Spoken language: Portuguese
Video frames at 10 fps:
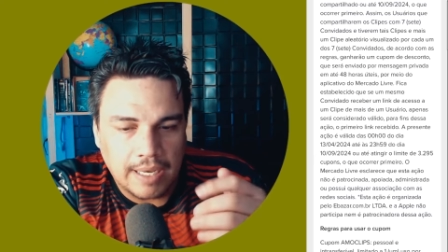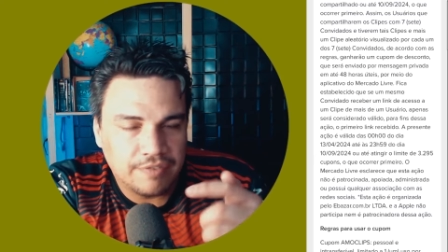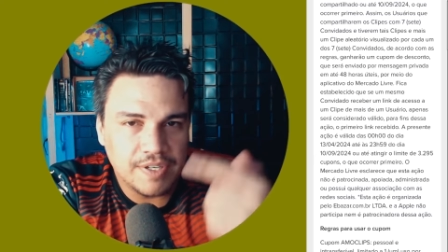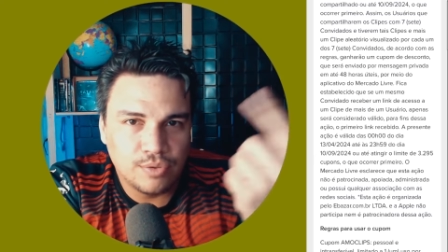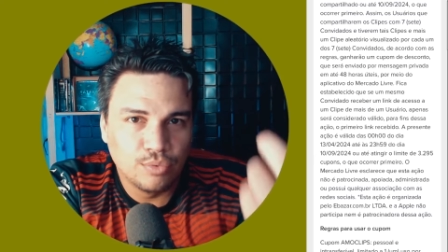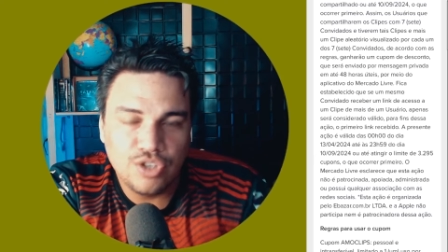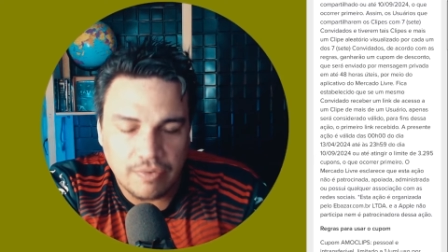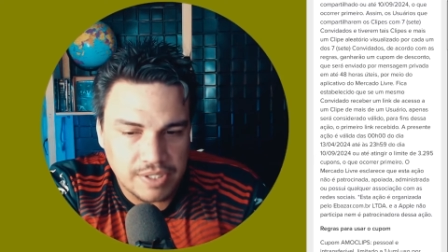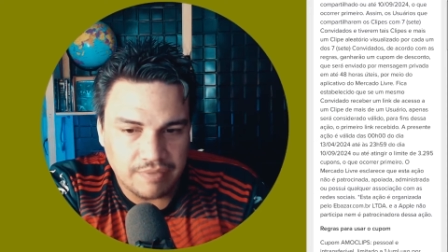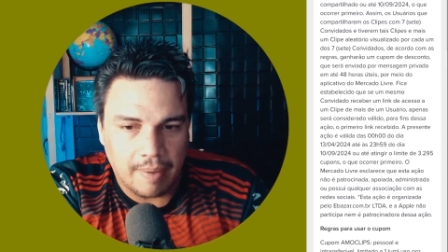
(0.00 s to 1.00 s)
às vezes num
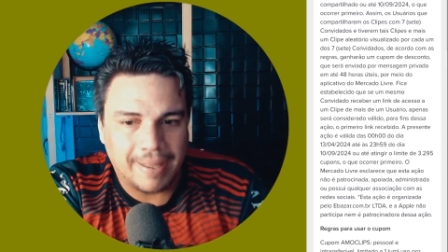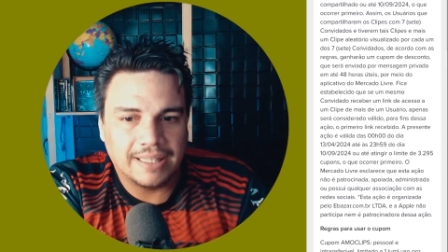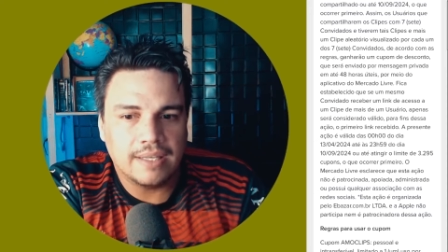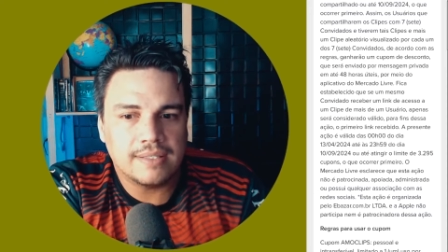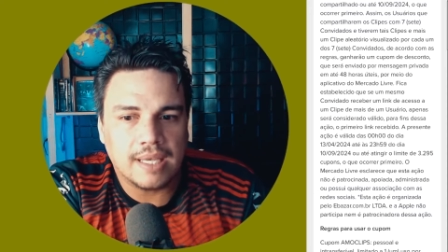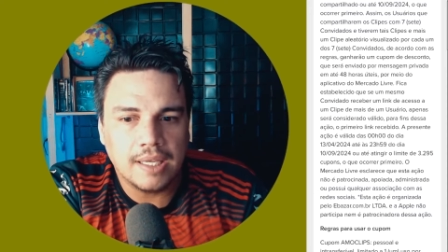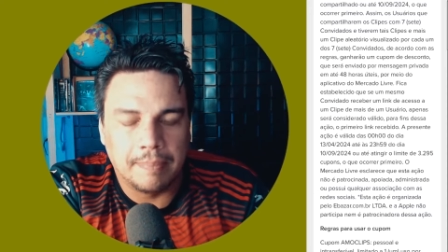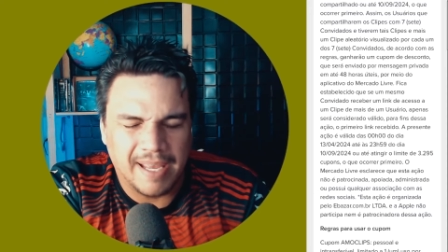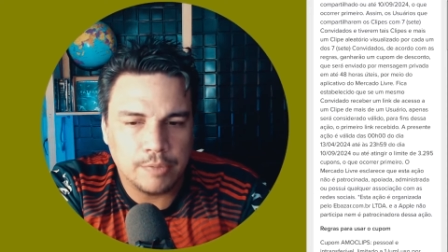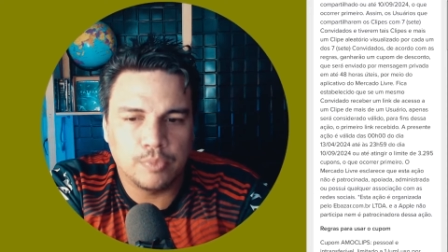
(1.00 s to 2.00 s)
dia você vai bater isso
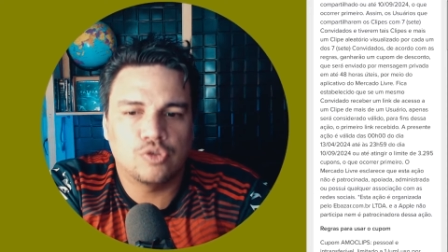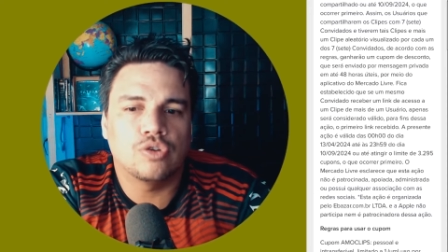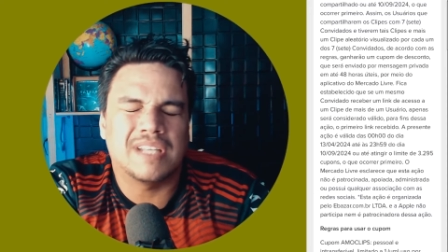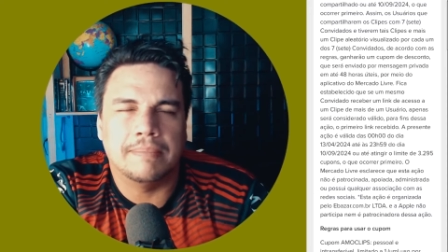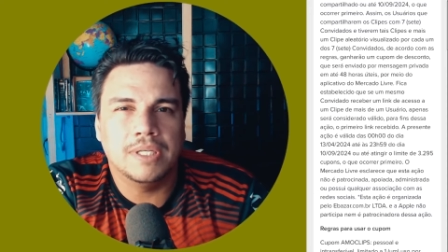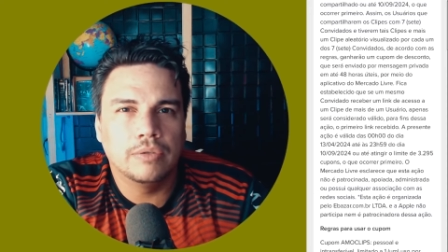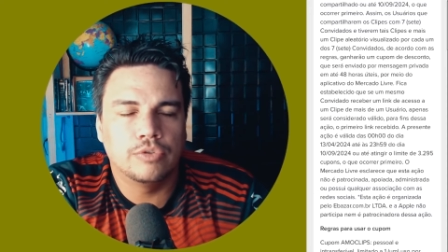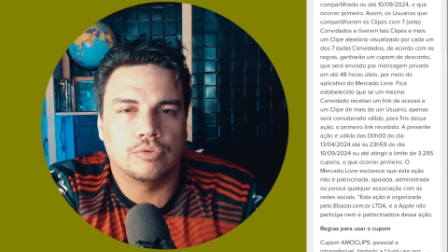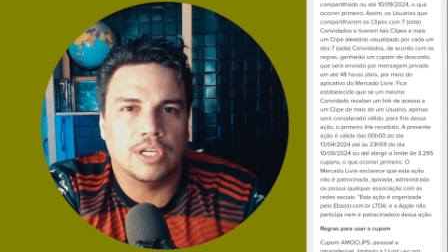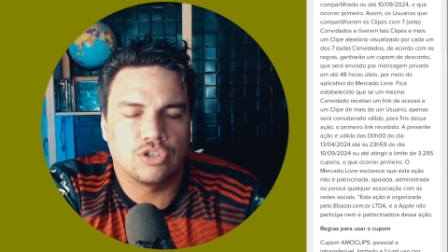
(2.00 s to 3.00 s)
aí, pede para os seus
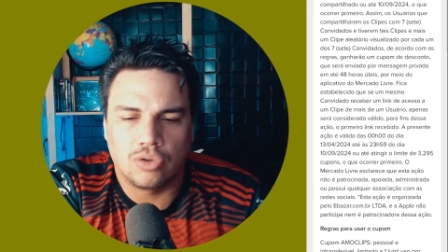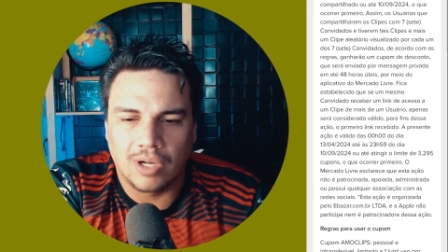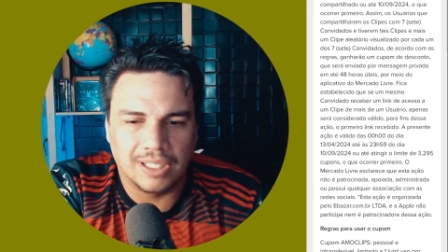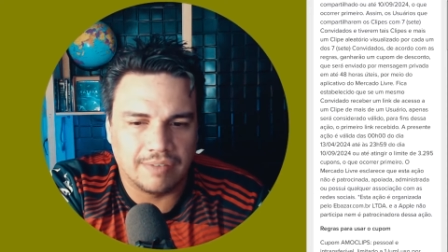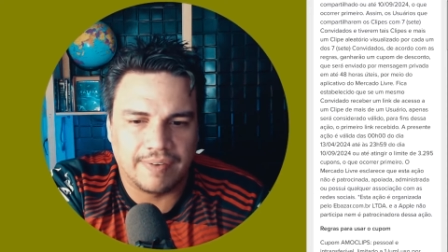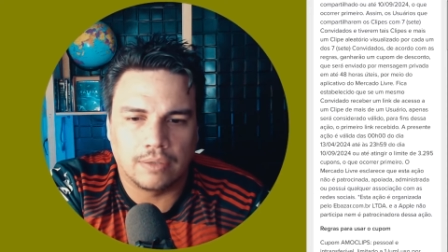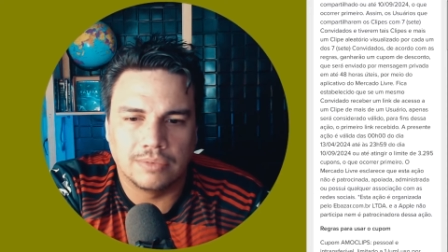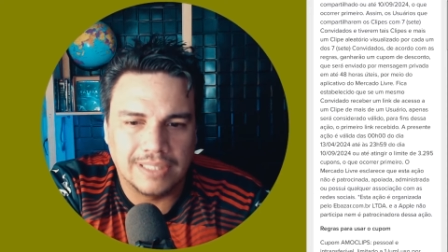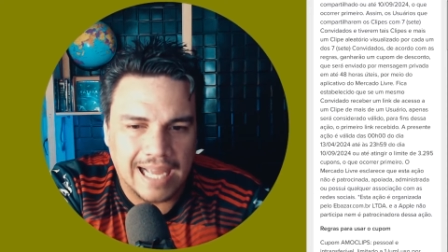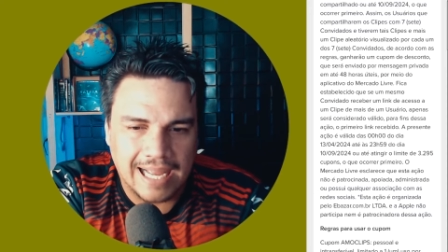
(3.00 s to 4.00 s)
amigos da escola, da
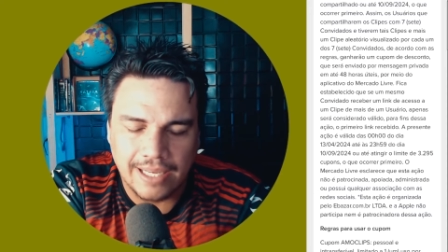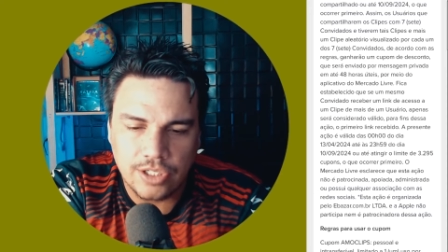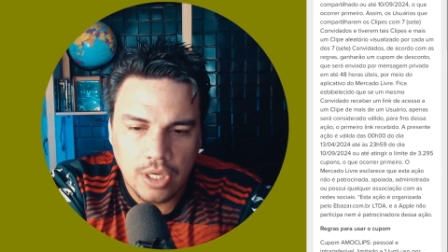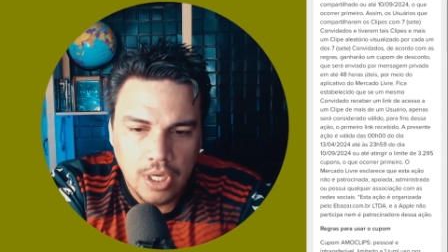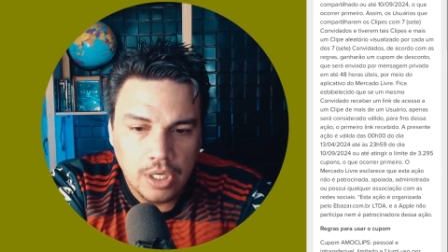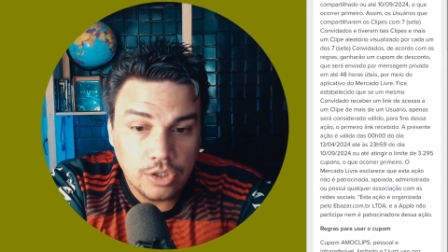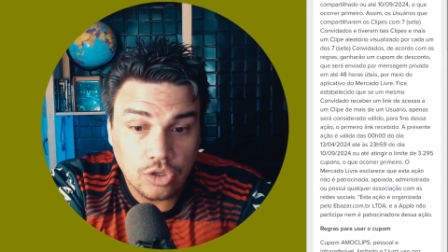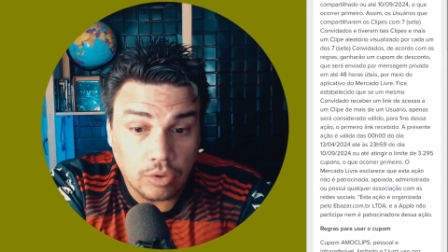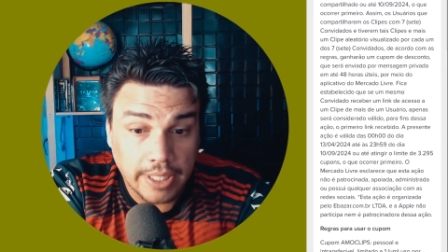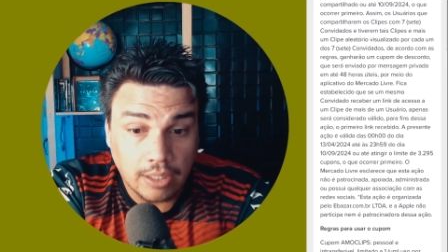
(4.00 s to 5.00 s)
faculdade,
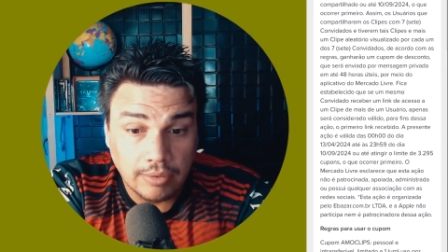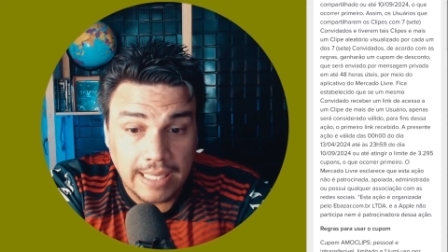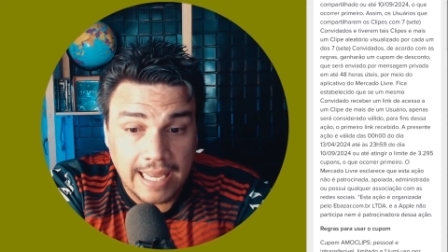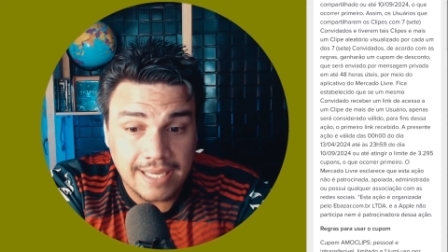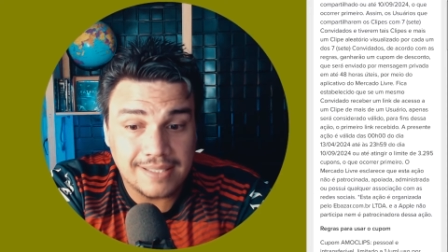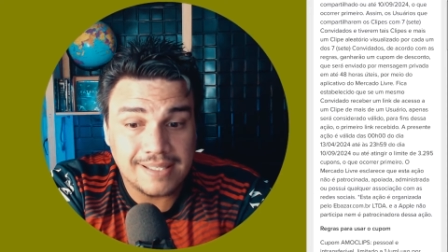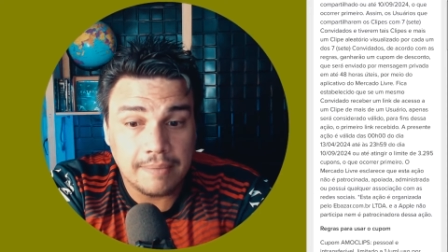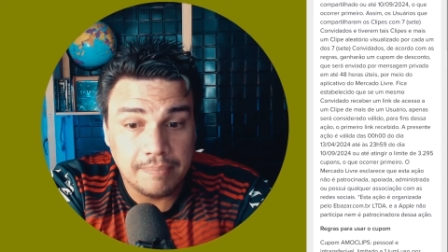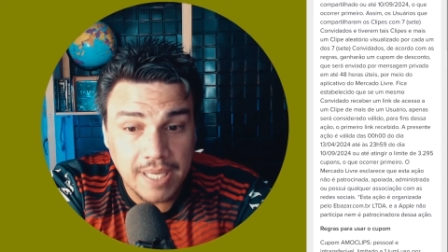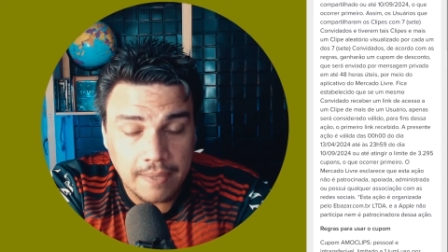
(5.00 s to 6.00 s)
de qualquer lugar,
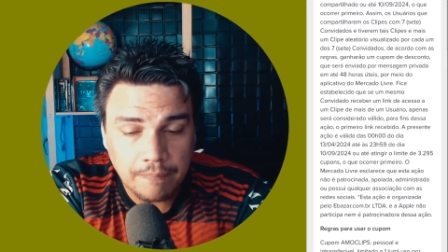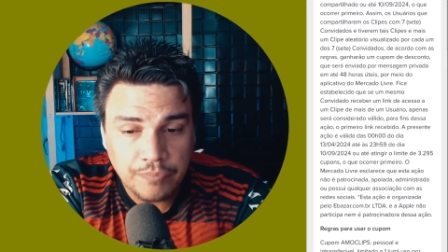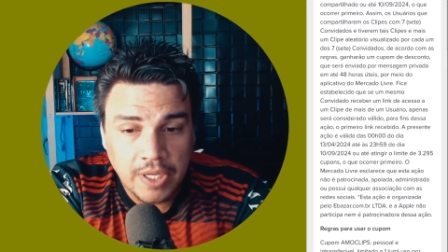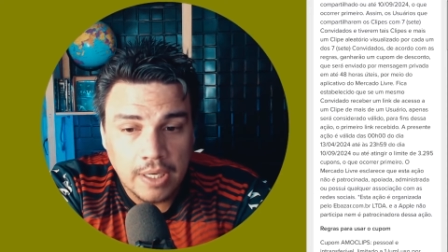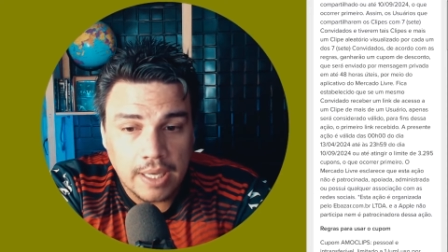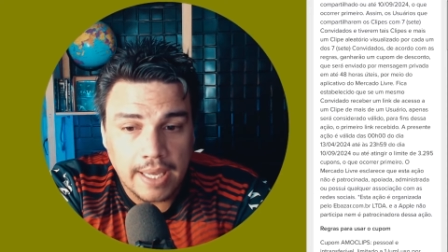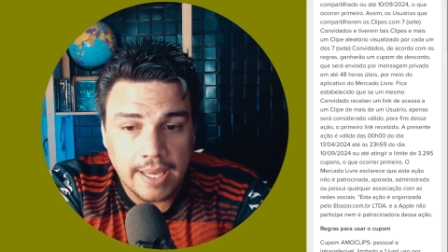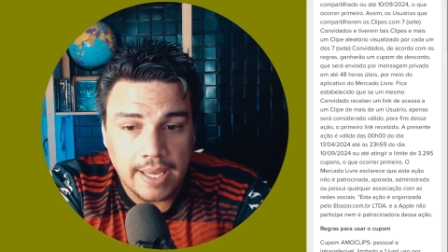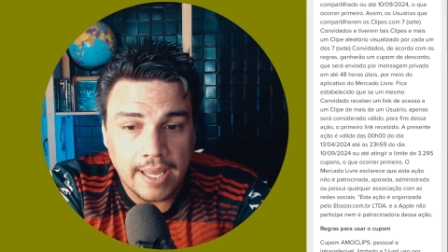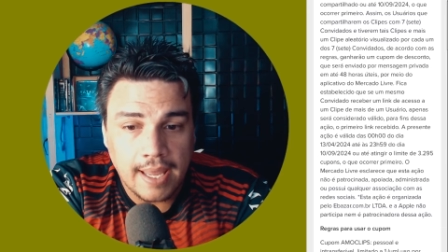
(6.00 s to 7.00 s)
receber é,